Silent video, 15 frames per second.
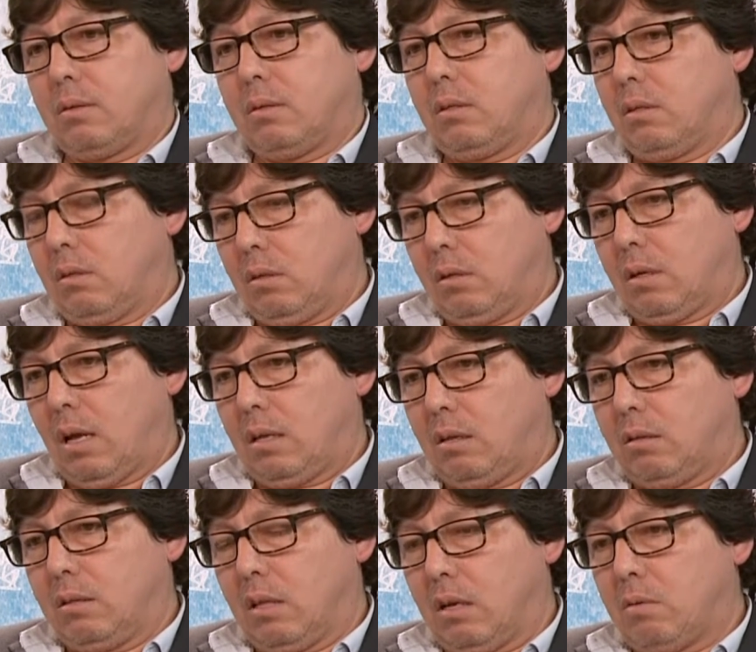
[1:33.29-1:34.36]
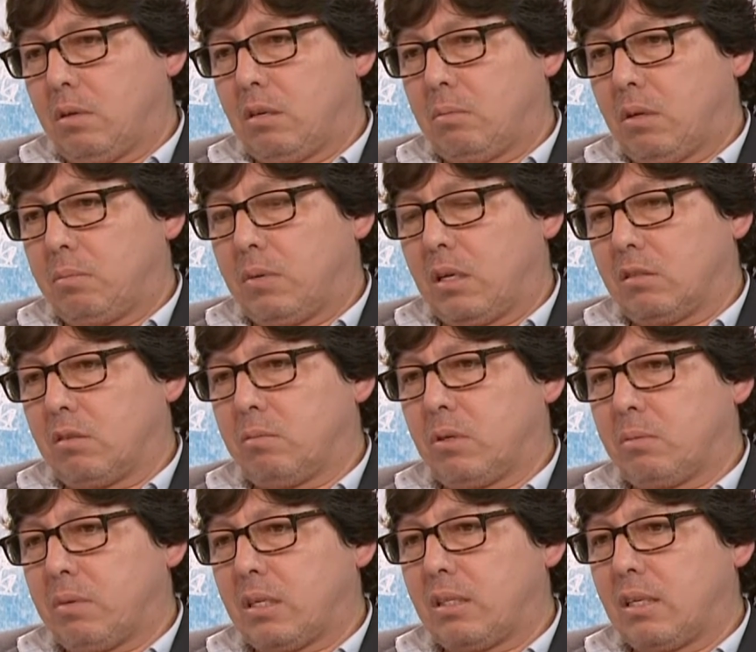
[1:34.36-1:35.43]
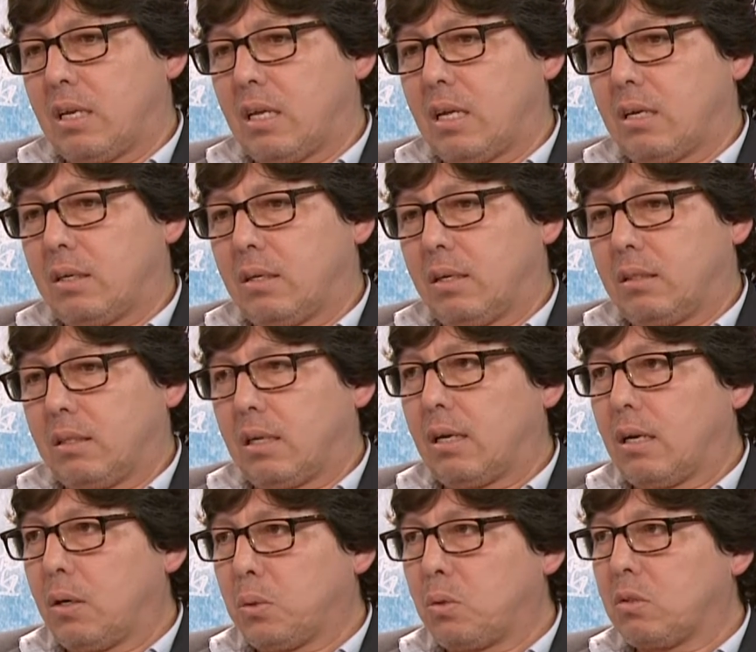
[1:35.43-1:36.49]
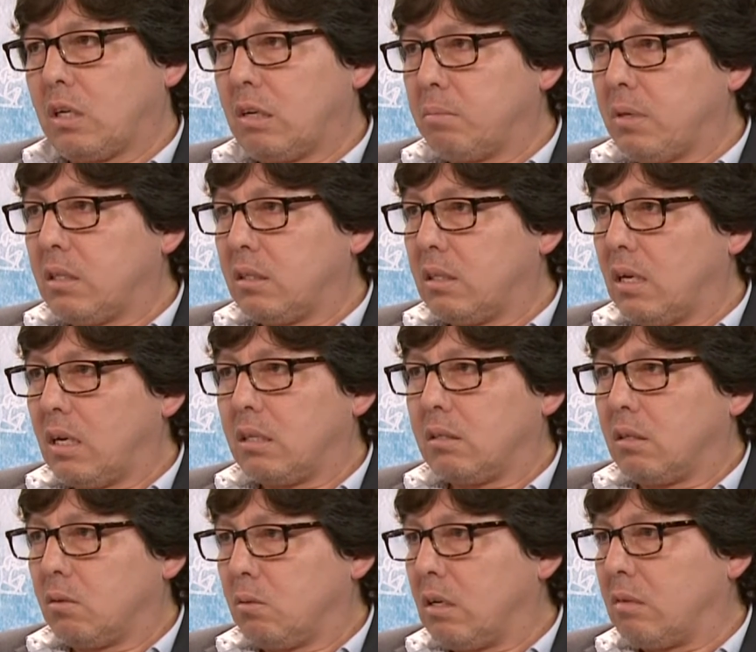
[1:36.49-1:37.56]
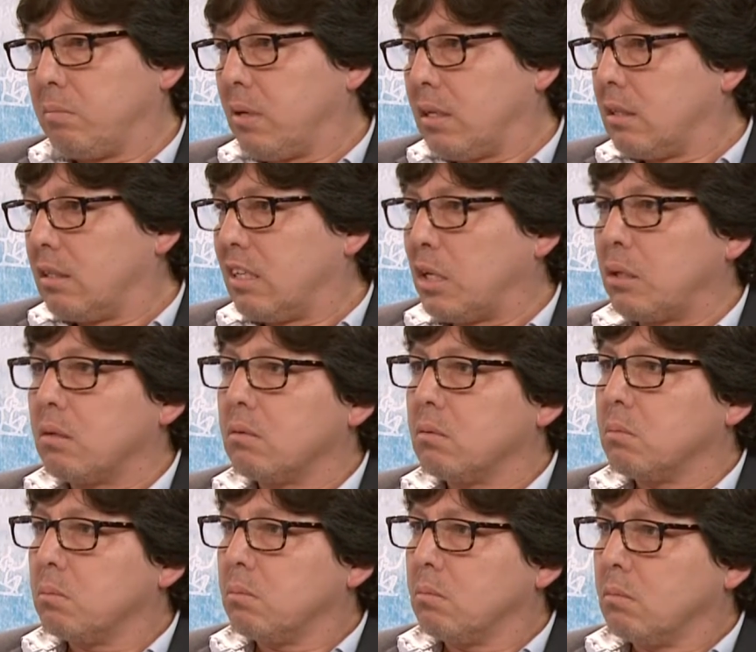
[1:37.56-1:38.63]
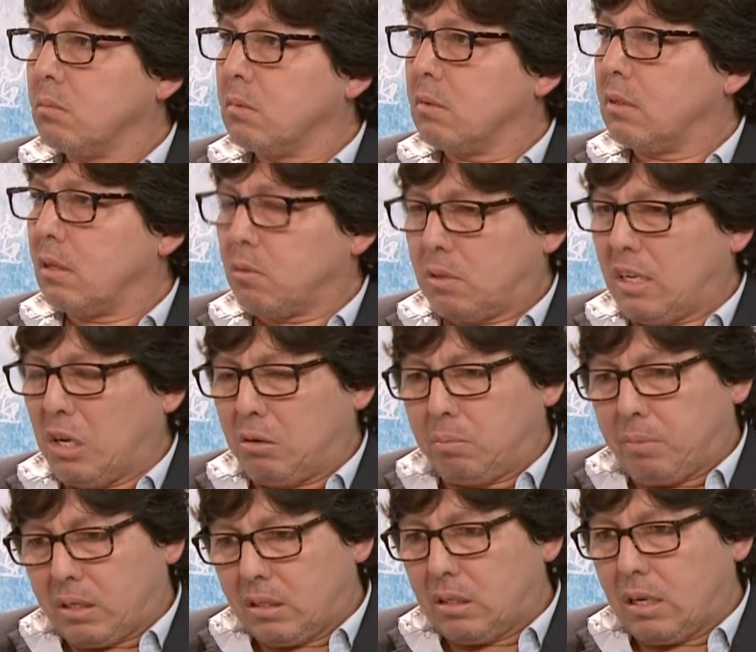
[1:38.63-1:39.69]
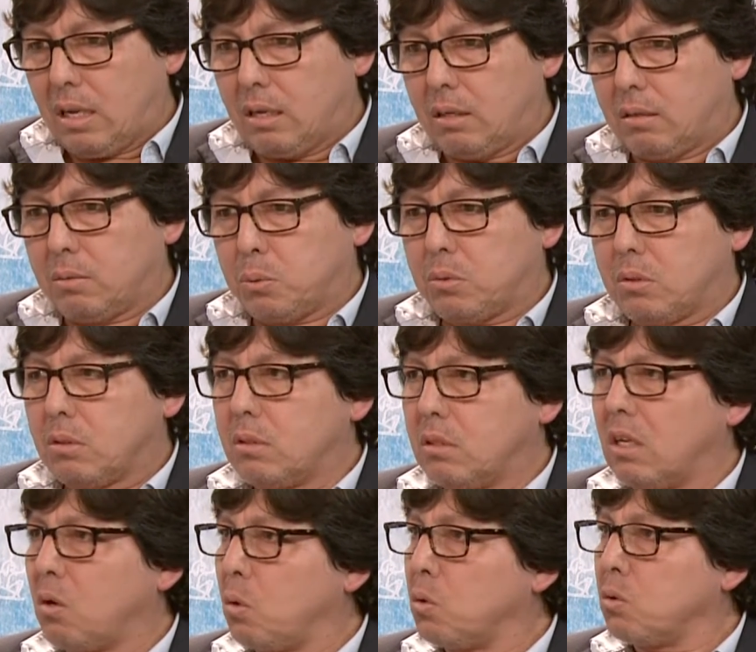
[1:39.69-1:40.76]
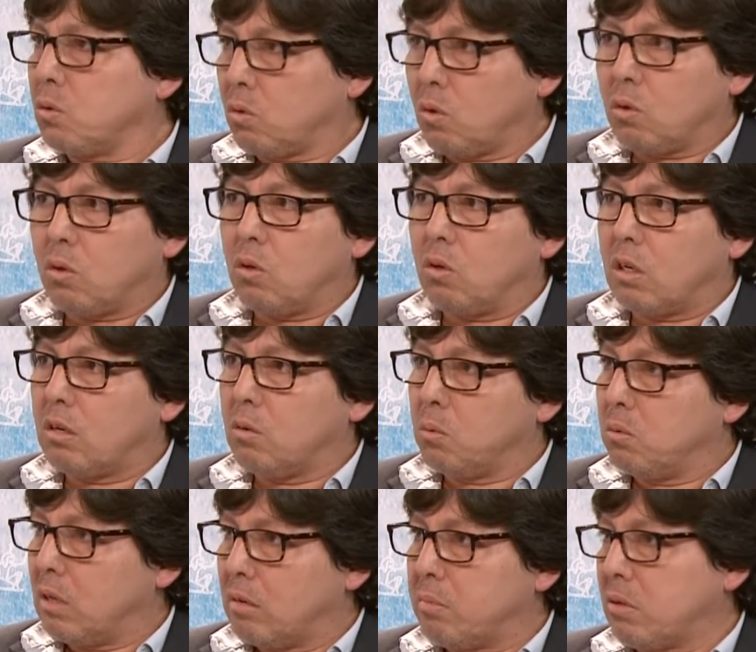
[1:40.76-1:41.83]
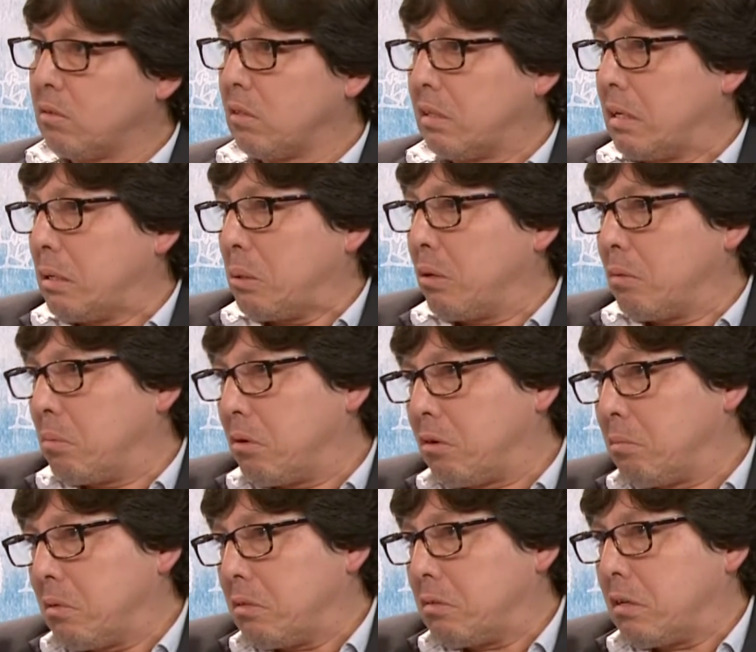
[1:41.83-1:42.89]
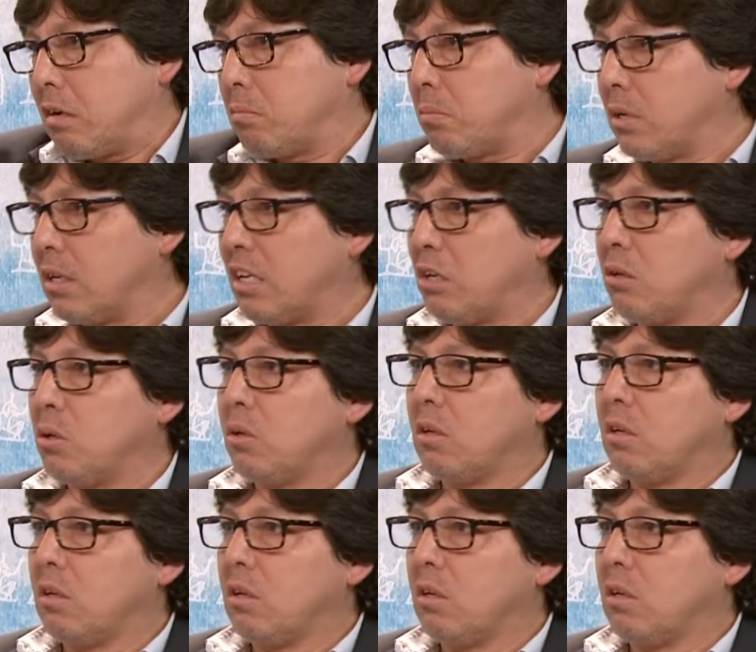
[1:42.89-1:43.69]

y ahí, de ahí viene mi admiración por Martín Adán, entregado totalmente a la escritura poética. Mm. o sea, Martín Adán dejó todo lo que una persona, digamos, convencional puede,